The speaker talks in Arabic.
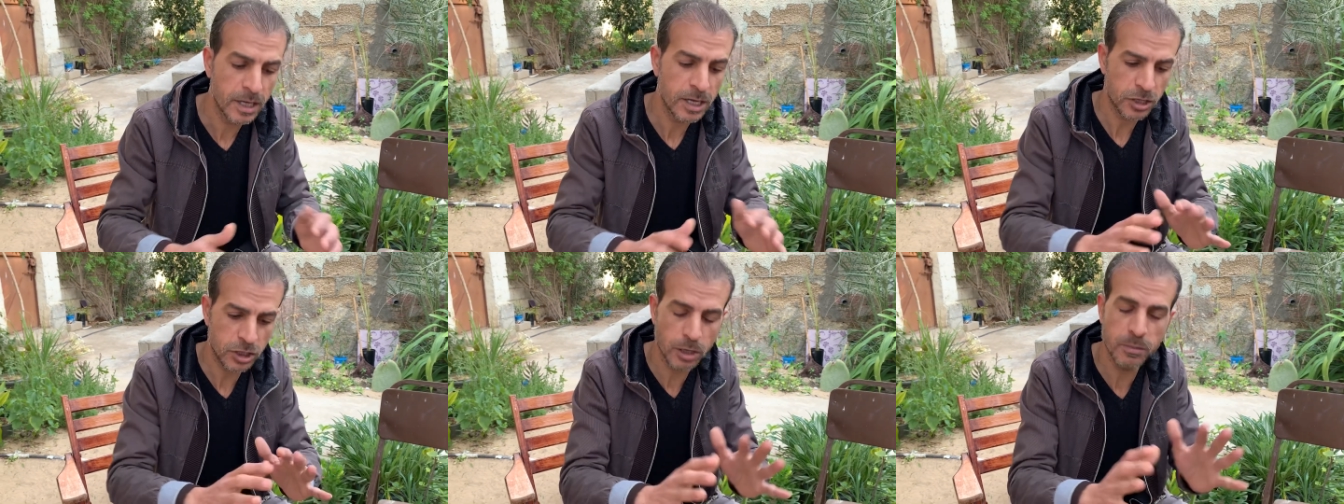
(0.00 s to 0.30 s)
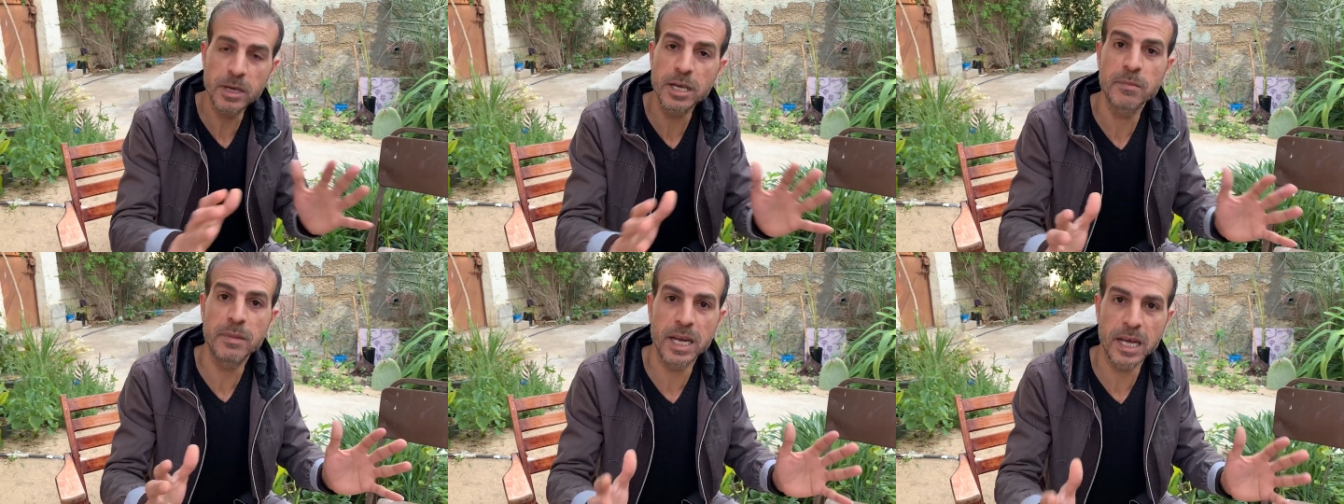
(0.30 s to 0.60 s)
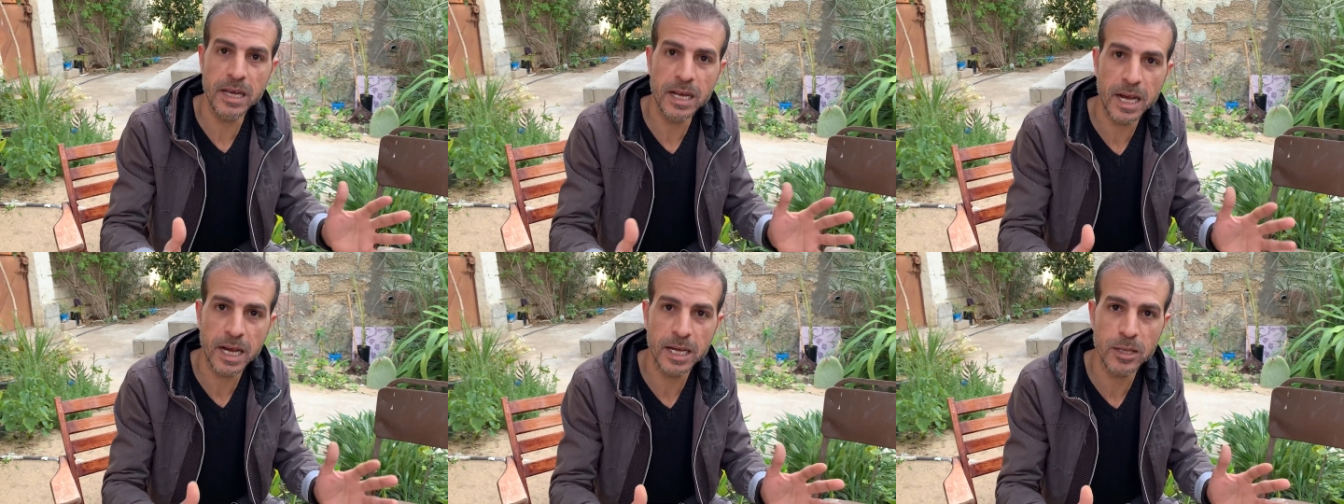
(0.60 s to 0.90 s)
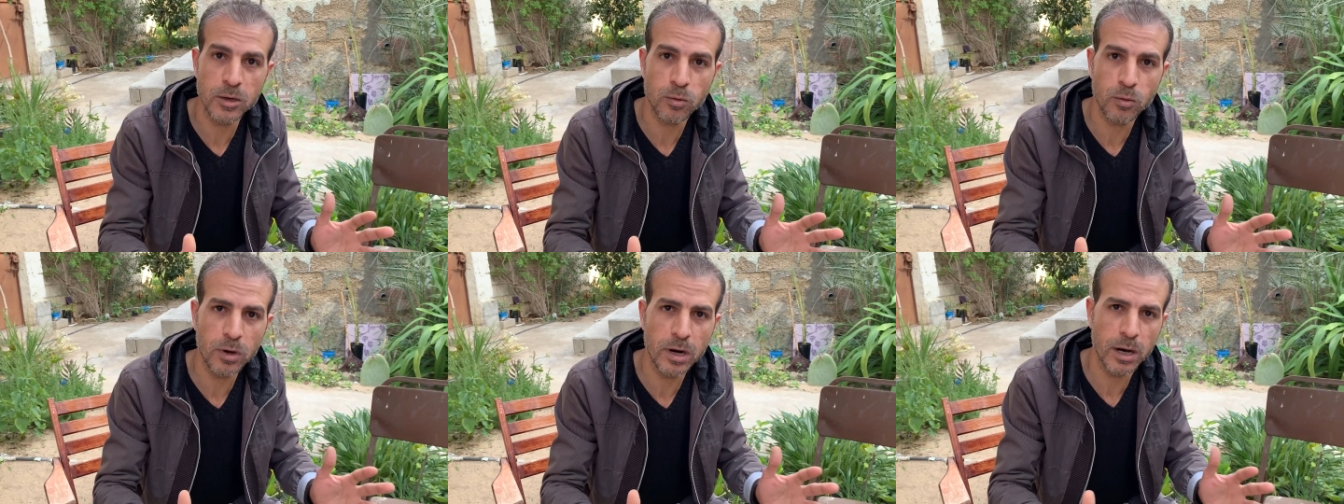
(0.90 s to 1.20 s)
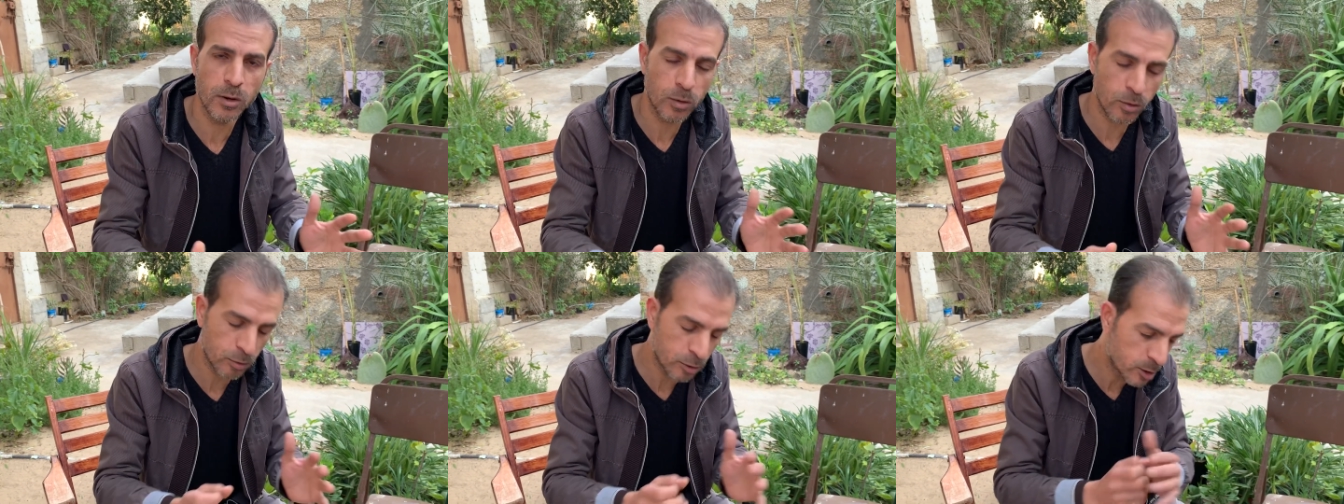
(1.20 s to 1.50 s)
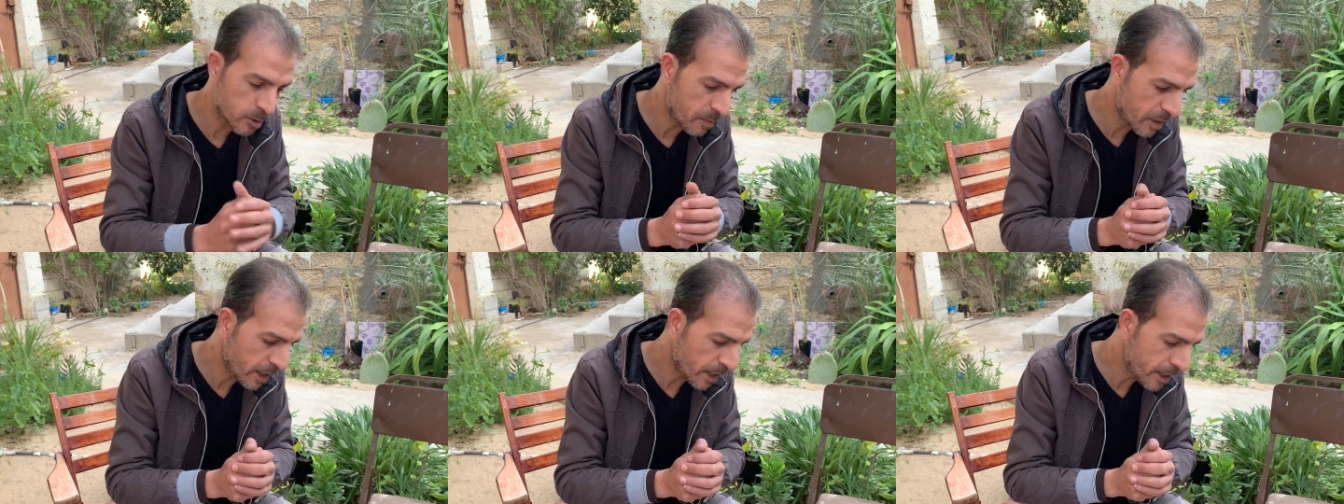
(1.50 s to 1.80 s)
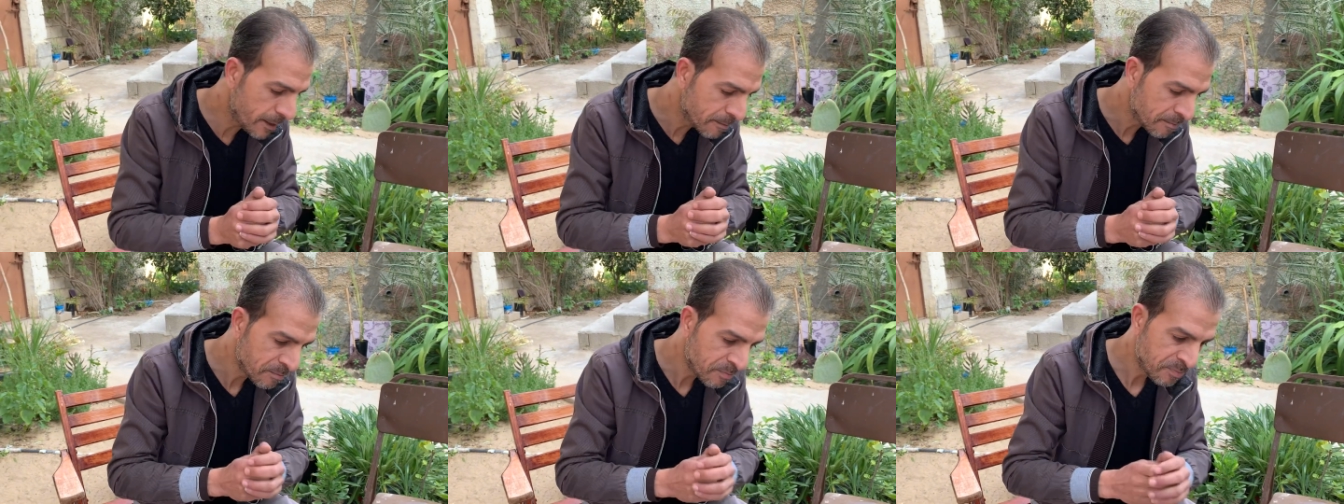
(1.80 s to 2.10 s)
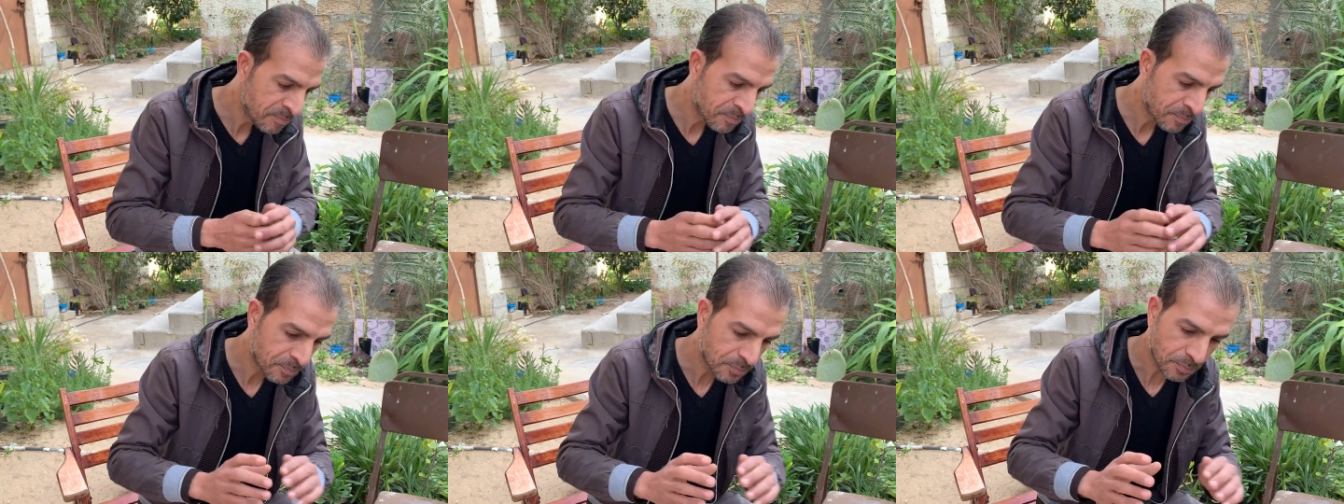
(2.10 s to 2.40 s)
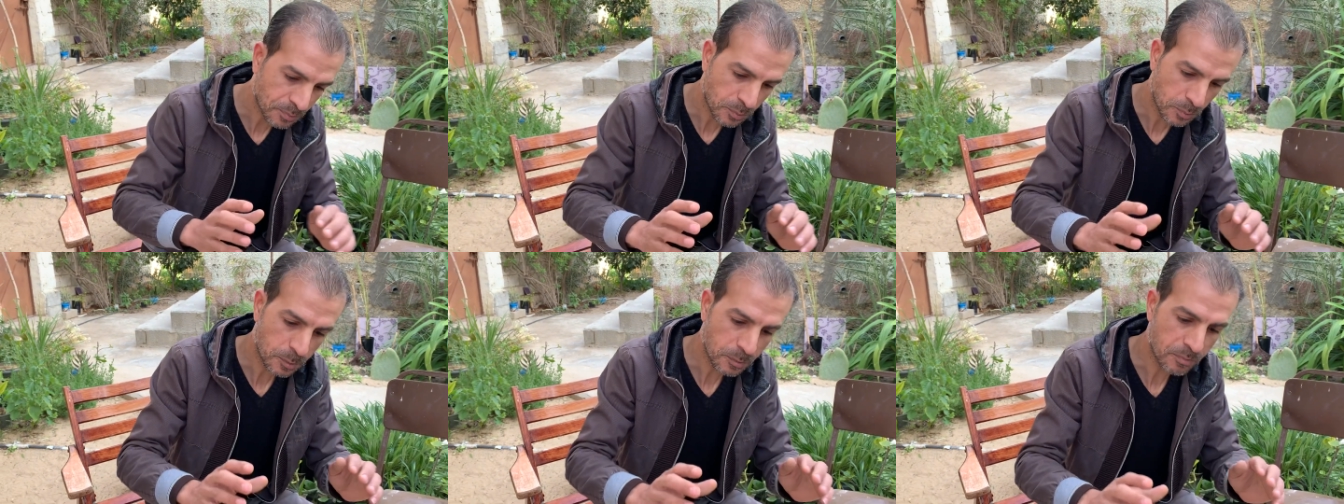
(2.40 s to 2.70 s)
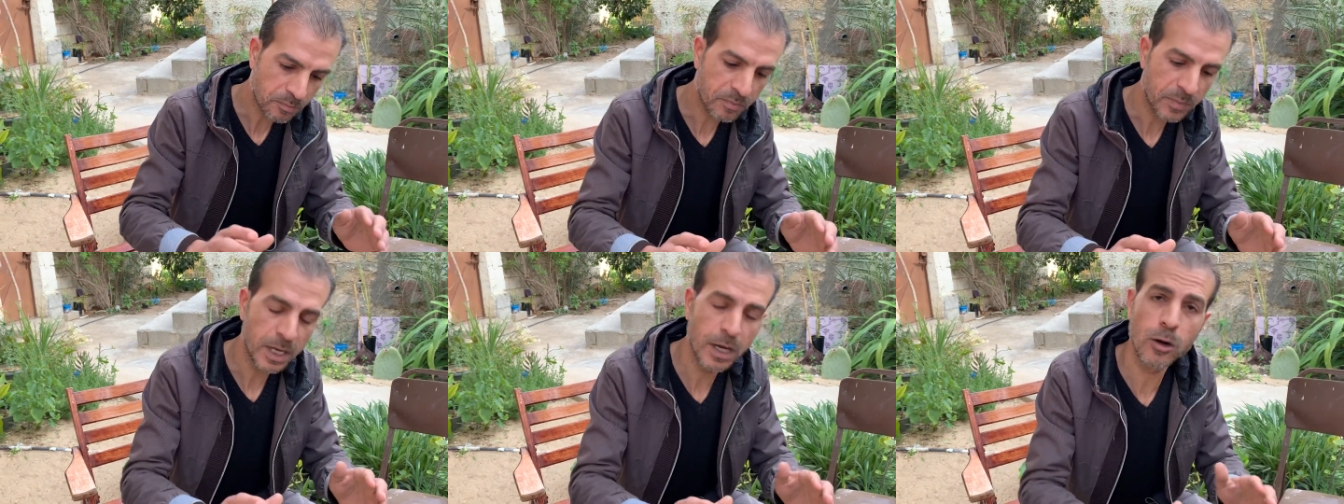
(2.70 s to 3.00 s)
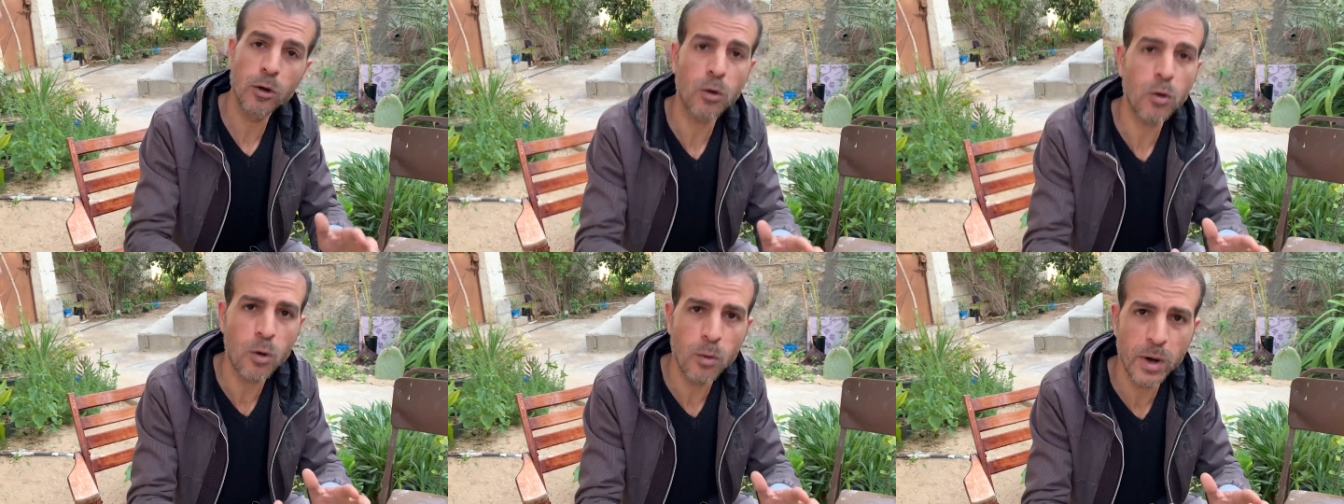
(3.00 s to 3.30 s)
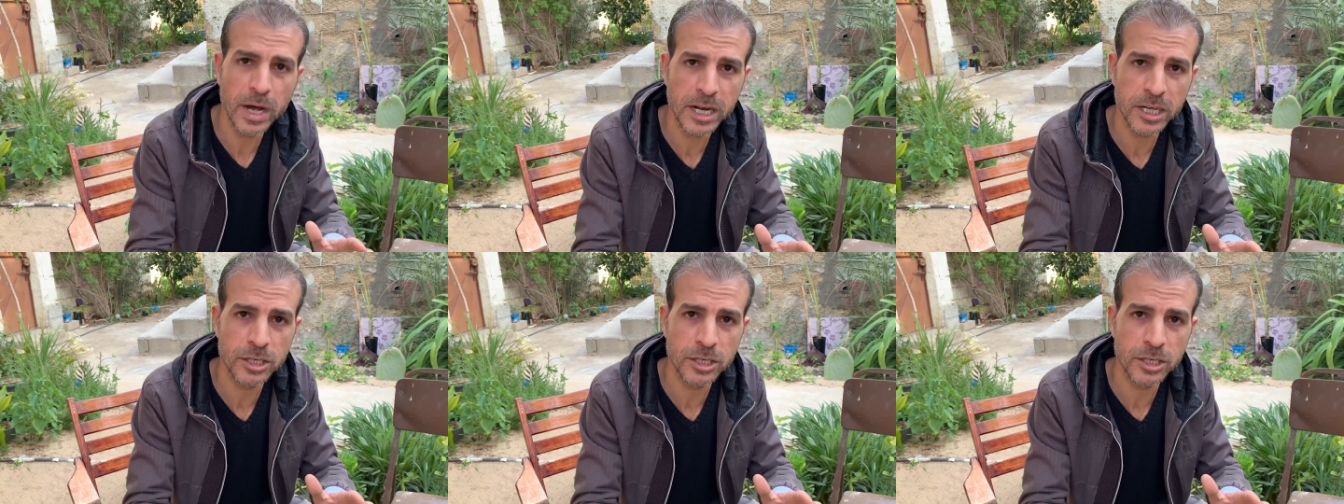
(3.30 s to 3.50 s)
شبيه بالعيله هذه كلها والروزماري الاقحوان يا